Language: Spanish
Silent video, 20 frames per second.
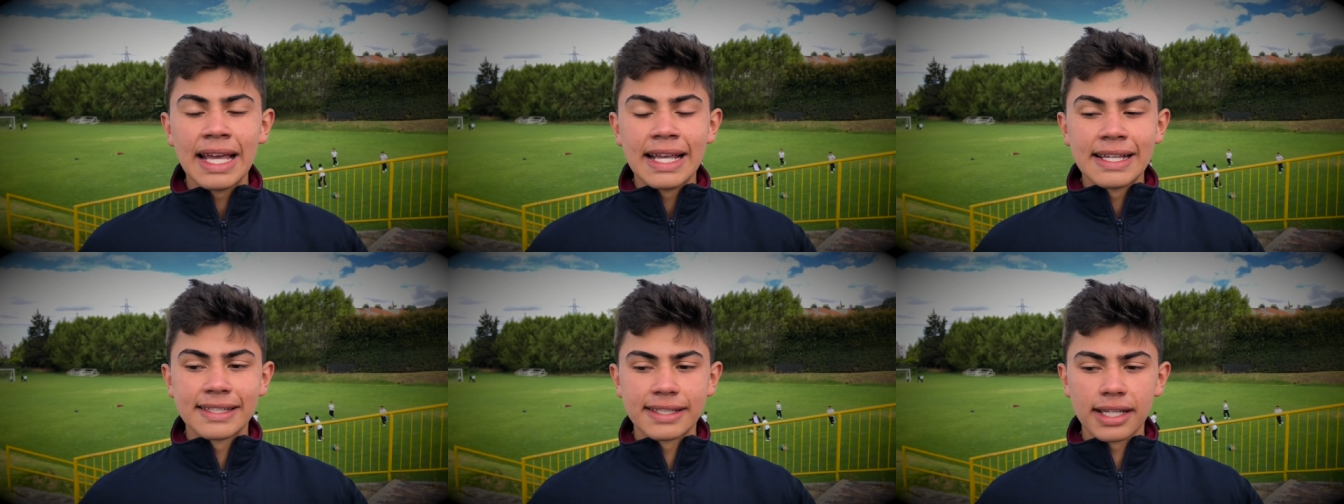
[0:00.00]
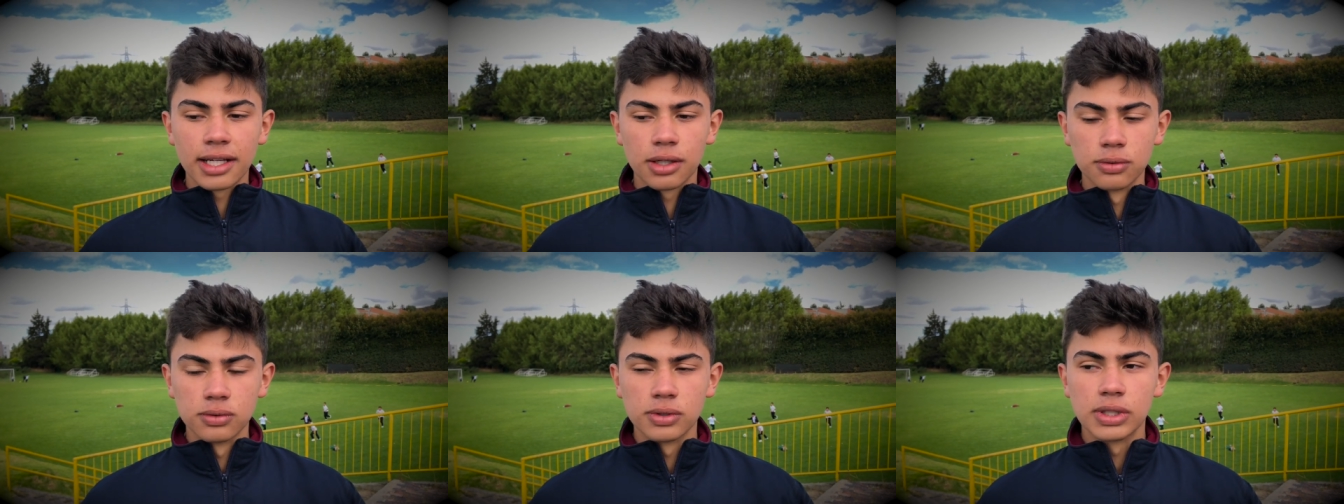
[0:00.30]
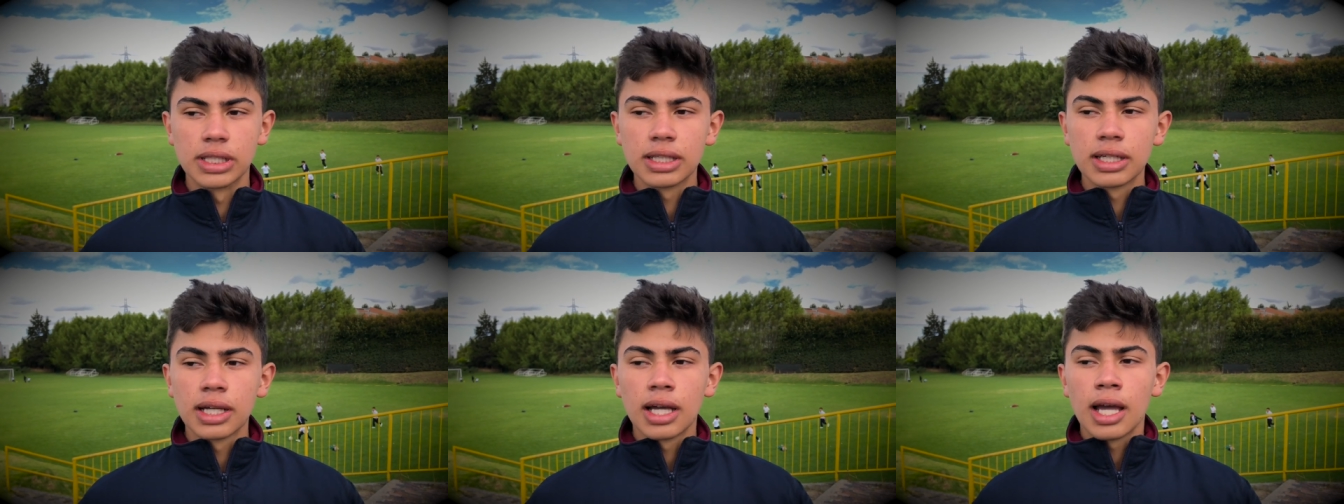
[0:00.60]

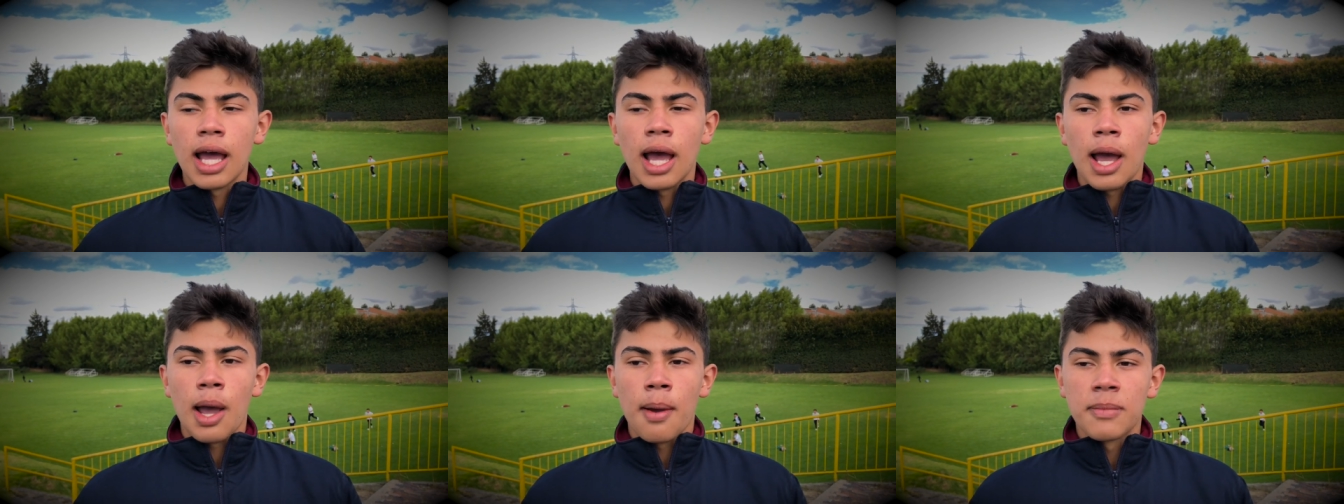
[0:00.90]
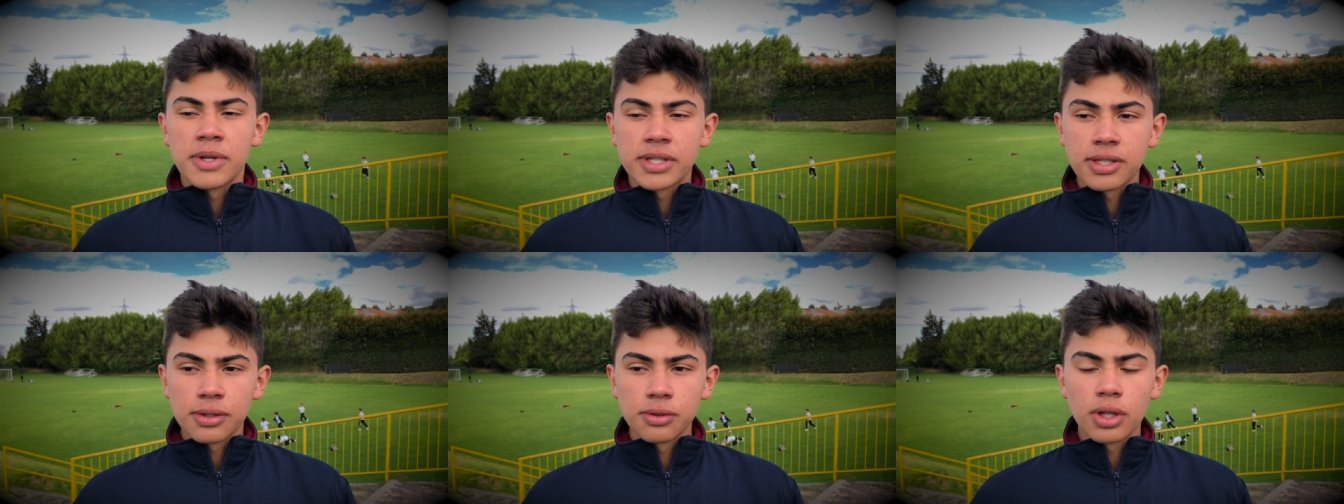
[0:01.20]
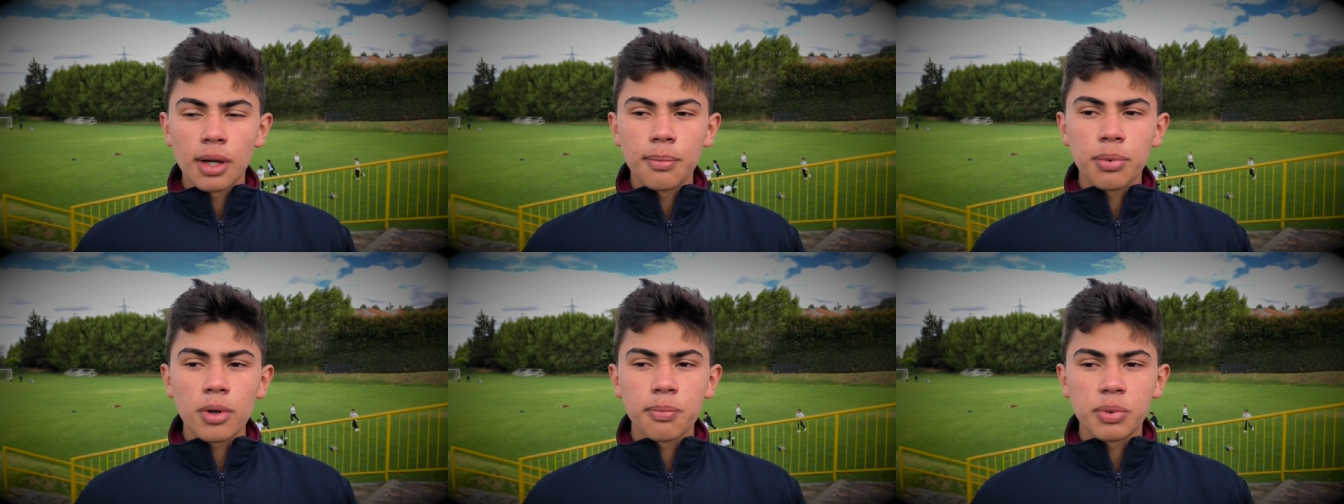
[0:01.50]
Segundo, mi
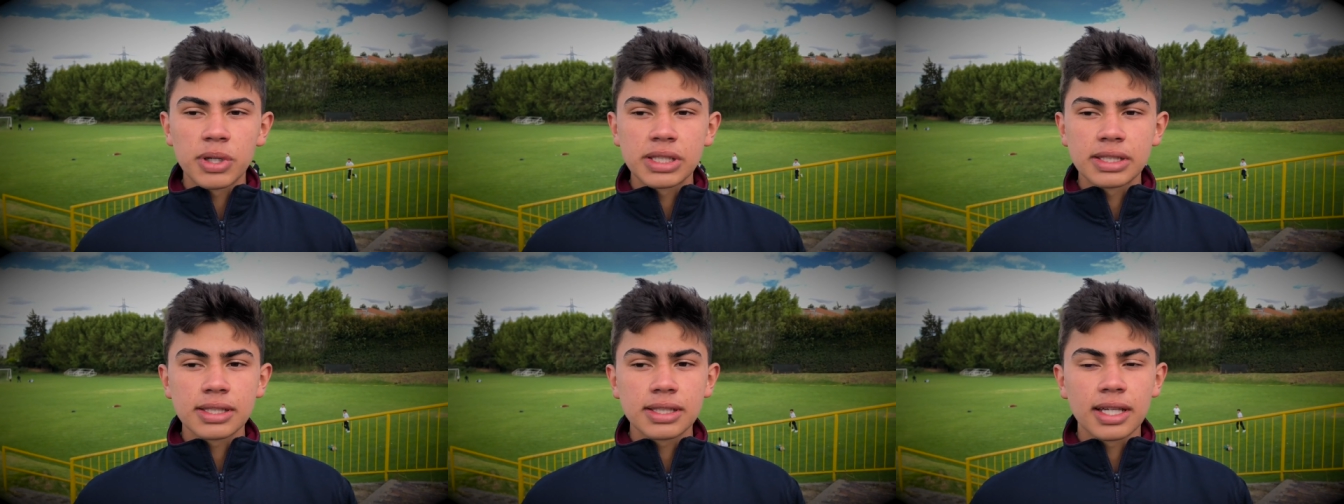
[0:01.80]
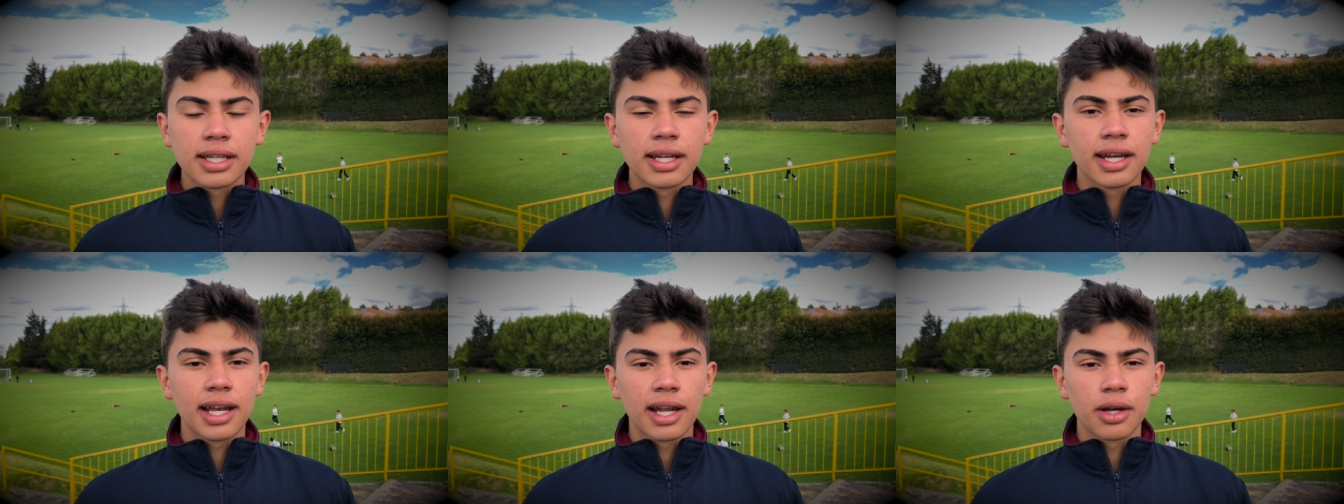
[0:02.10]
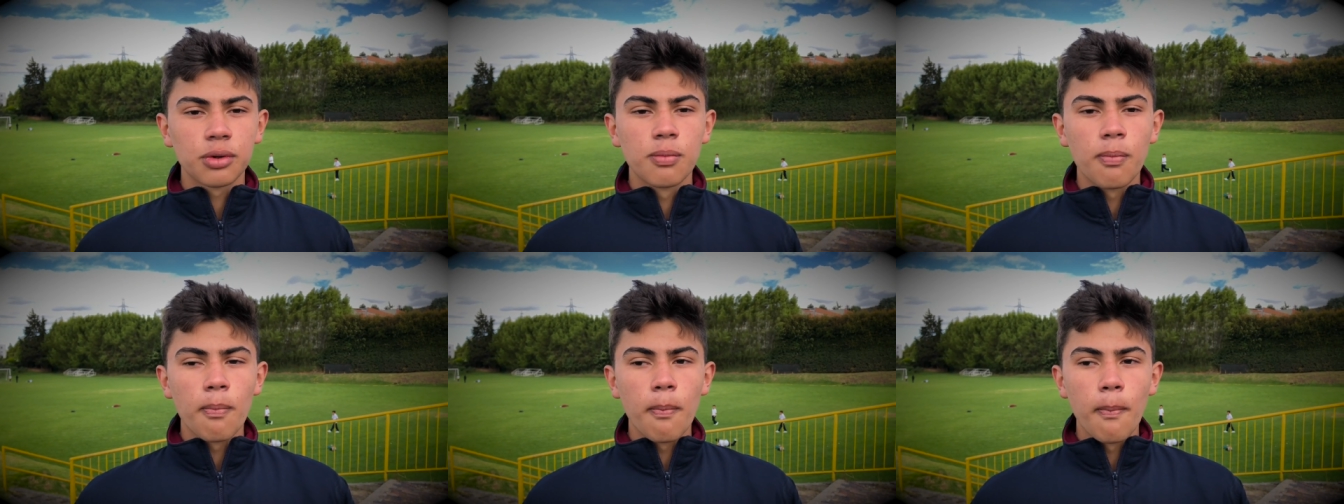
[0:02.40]
segunda propuesta es
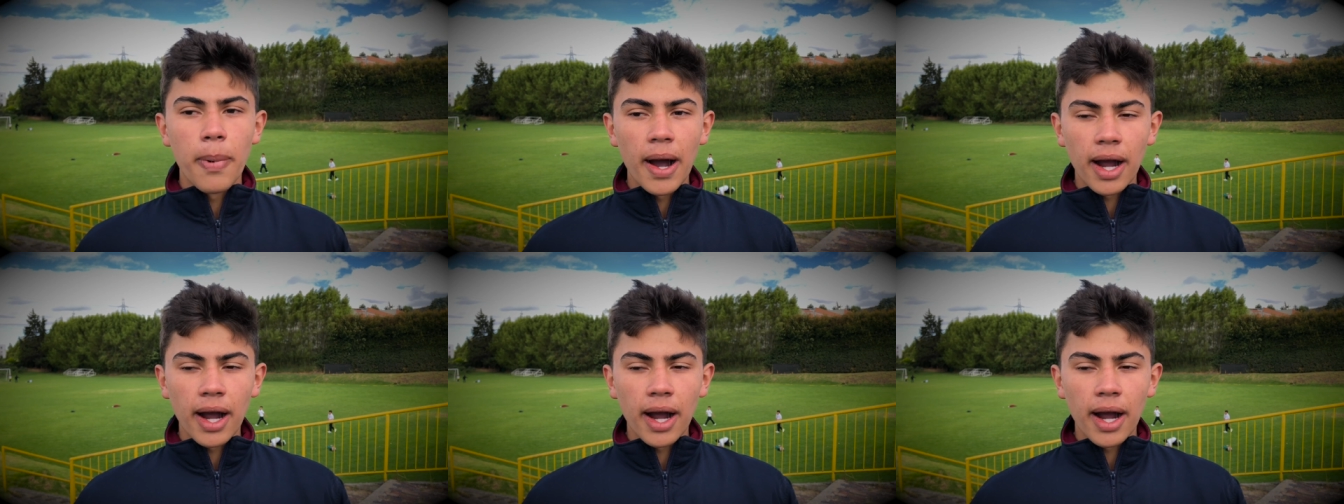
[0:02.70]
generar un